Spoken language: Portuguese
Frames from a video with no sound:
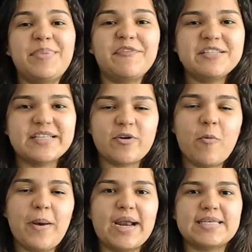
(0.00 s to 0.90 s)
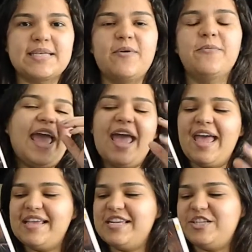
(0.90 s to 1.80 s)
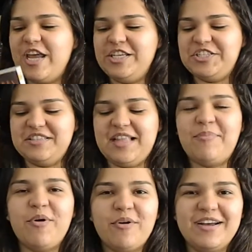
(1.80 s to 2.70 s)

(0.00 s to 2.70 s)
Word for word: para fazer essa comparação. É, gente, na boa,